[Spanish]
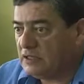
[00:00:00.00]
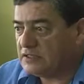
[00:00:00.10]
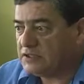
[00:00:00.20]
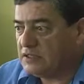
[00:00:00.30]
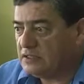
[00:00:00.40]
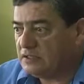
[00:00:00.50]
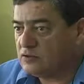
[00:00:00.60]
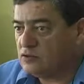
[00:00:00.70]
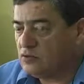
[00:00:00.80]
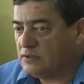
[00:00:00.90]
Latrille
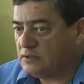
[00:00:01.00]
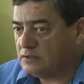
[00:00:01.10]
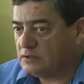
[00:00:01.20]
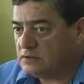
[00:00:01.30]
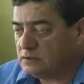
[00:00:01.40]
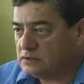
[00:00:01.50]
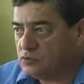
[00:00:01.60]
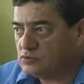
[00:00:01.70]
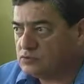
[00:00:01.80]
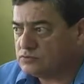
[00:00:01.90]
descubren,
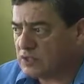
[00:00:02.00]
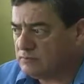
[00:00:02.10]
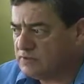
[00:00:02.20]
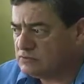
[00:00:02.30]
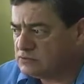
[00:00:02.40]
eh, también